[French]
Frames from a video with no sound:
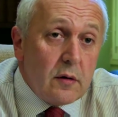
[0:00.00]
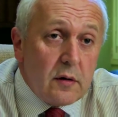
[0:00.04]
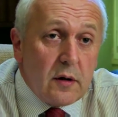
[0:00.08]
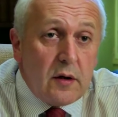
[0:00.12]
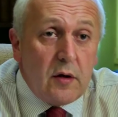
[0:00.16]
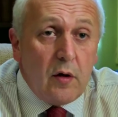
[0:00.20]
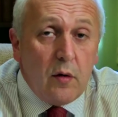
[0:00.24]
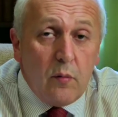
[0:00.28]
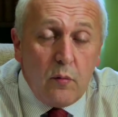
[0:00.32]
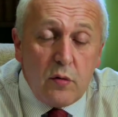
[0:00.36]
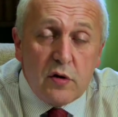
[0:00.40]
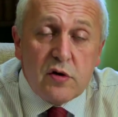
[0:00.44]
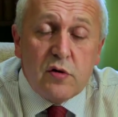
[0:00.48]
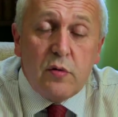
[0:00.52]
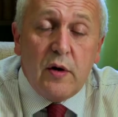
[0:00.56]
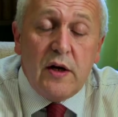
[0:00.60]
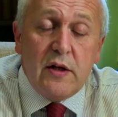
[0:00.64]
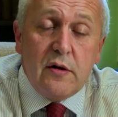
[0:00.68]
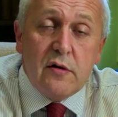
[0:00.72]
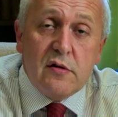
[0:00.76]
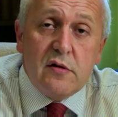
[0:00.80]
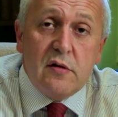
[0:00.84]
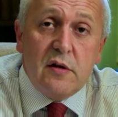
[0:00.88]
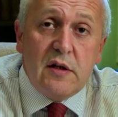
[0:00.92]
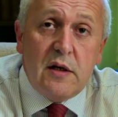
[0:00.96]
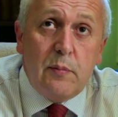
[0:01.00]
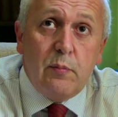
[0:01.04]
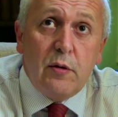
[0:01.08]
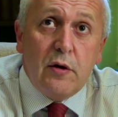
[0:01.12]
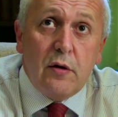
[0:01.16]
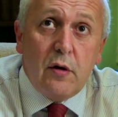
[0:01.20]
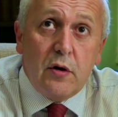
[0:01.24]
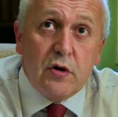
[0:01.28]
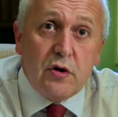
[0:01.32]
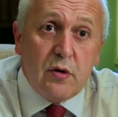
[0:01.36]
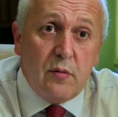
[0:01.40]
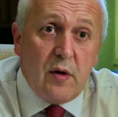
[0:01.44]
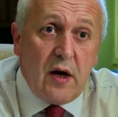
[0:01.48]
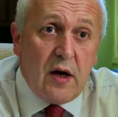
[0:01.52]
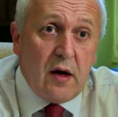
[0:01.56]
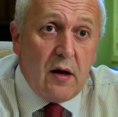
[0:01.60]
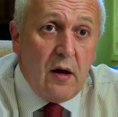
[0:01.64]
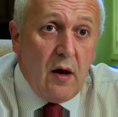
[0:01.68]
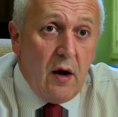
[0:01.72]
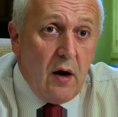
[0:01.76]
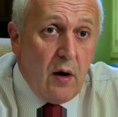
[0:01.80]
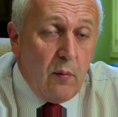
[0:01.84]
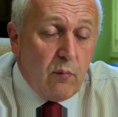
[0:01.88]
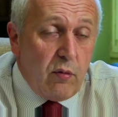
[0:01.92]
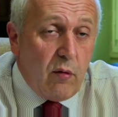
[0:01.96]
qui ont besoin de ce type de logement
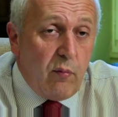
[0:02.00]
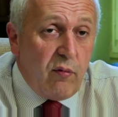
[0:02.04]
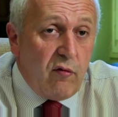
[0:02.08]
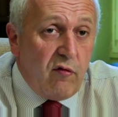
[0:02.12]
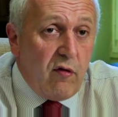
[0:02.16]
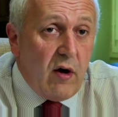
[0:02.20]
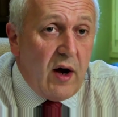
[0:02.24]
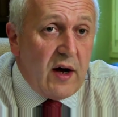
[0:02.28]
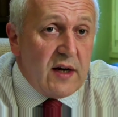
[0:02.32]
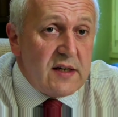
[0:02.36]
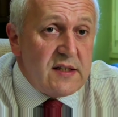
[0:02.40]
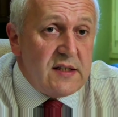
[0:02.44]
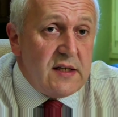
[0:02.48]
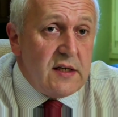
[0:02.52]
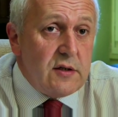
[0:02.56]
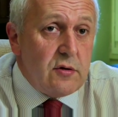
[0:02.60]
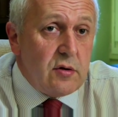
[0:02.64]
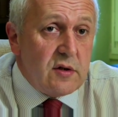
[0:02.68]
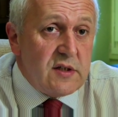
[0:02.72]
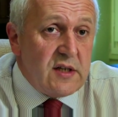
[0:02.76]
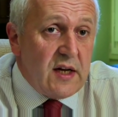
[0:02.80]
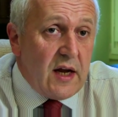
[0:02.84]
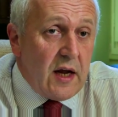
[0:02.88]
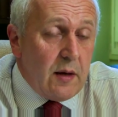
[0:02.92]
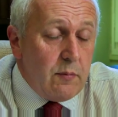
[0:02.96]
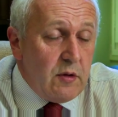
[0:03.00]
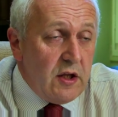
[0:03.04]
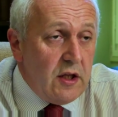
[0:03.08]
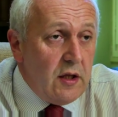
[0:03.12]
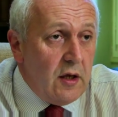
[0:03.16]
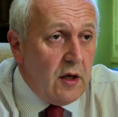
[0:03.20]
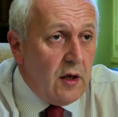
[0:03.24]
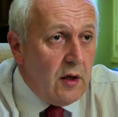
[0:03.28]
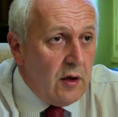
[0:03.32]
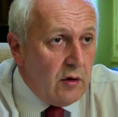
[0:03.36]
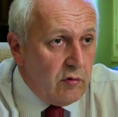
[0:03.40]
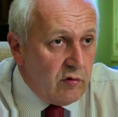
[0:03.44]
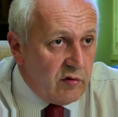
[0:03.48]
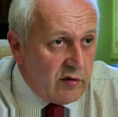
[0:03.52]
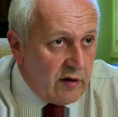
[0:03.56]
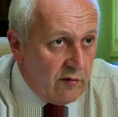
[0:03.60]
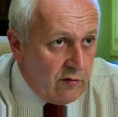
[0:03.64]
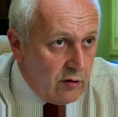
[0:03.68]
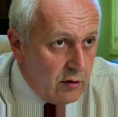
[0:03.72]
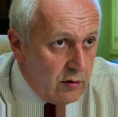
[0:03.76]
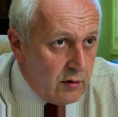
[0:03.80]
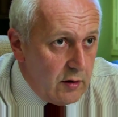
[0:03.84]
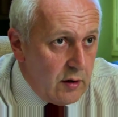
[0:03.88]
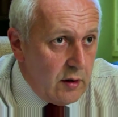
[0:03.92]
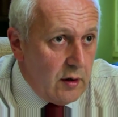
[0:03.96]
pour pouvoir rester sur Saint-Rémy. Nous
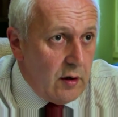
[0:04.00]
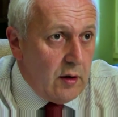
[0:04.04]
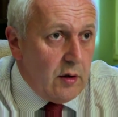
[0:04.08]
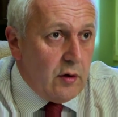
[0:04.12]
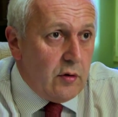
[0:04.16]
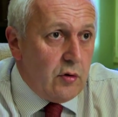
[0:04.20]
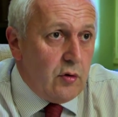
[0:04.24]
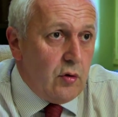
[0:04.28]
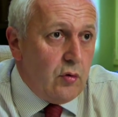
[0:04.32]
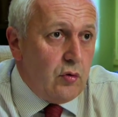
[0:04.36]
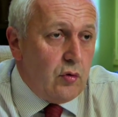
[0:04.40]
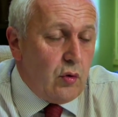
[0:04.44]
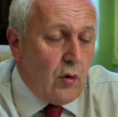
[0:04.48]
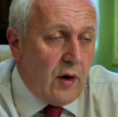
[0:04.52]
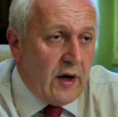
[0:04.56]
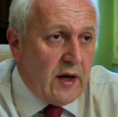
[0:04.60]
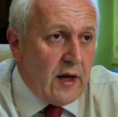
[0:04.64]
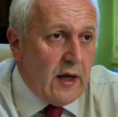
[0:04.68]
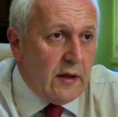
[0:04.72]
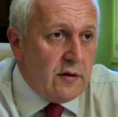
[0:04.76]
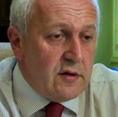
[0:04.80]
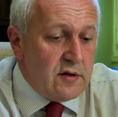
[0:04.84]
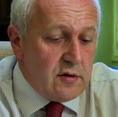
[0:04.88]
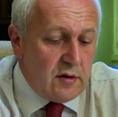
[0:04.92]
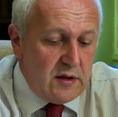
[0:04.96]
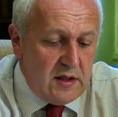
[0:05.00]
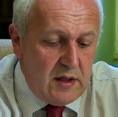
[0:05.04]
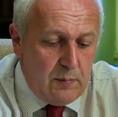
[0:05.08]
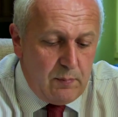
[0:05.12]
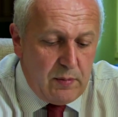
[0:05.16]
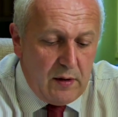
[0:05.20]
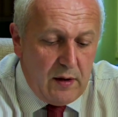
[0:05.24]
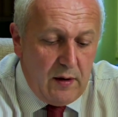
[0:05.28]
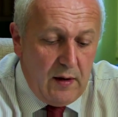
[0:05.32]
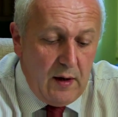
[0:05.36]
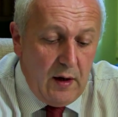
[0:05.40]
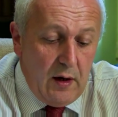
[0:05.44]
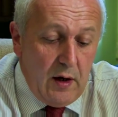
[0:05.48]
avons euh, deux ou trois cas de ce type.